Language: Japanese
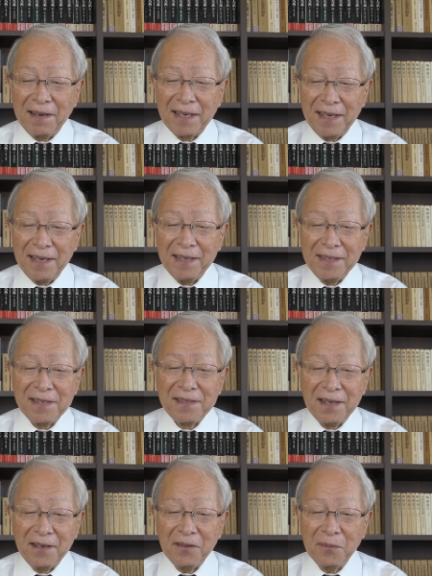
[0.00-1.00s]
わけで
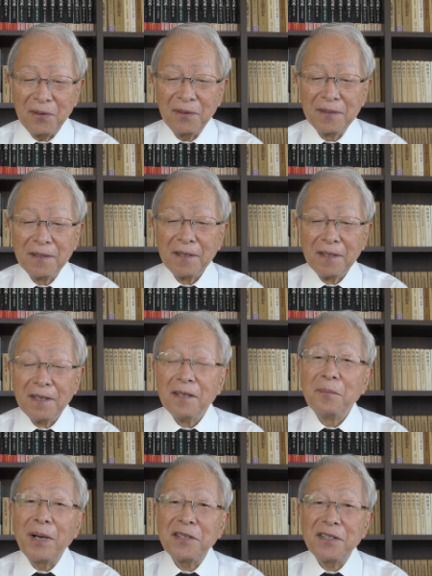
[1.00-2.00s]
すけれども、
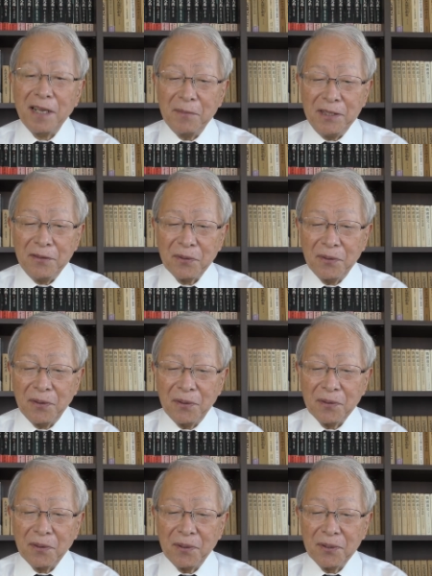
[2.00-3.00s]
まあ、ちなみにこ
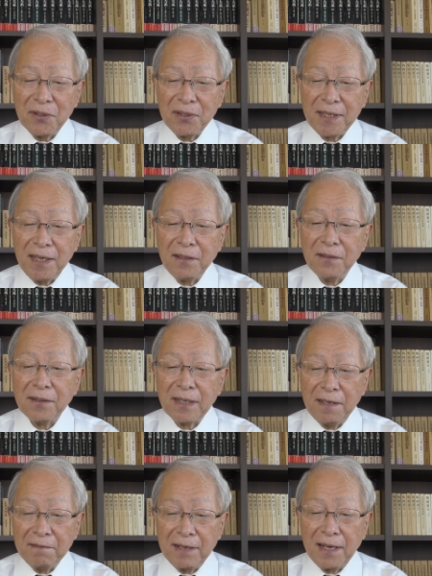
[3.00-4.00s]
のご法女子研究
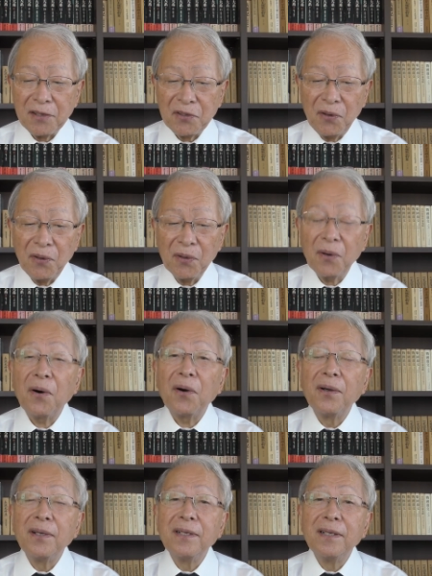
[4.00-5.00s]
会はその後
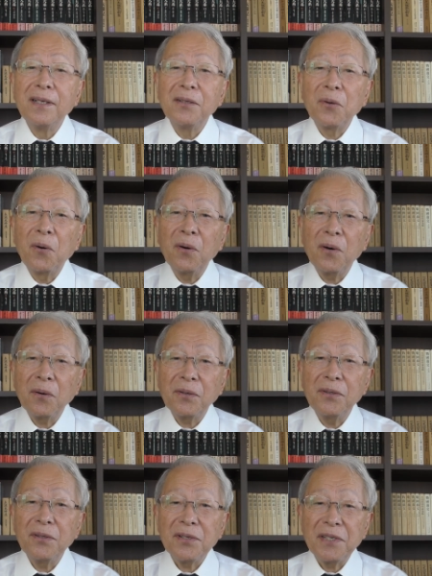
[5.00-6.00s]
東
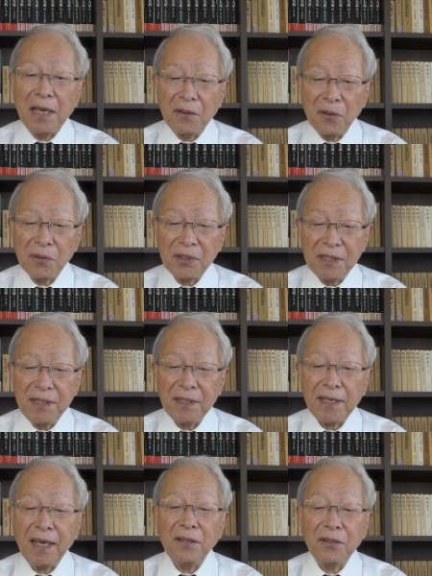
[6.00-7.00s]
国戦国史
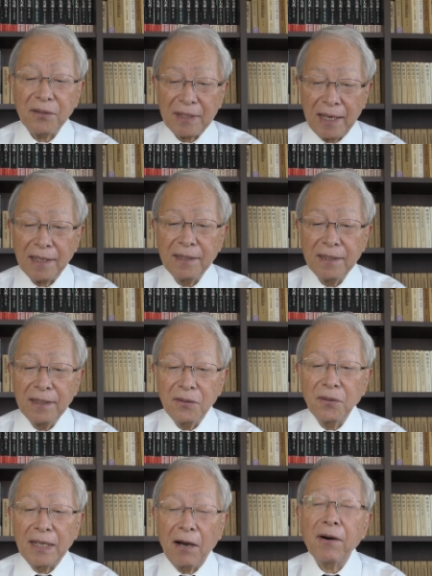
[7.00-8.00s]
研究会
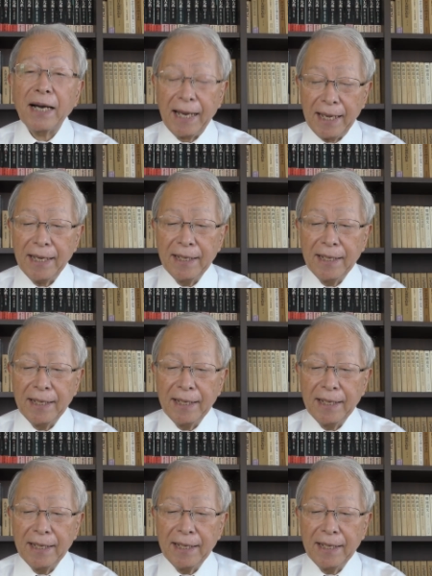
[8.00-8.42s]
と名を変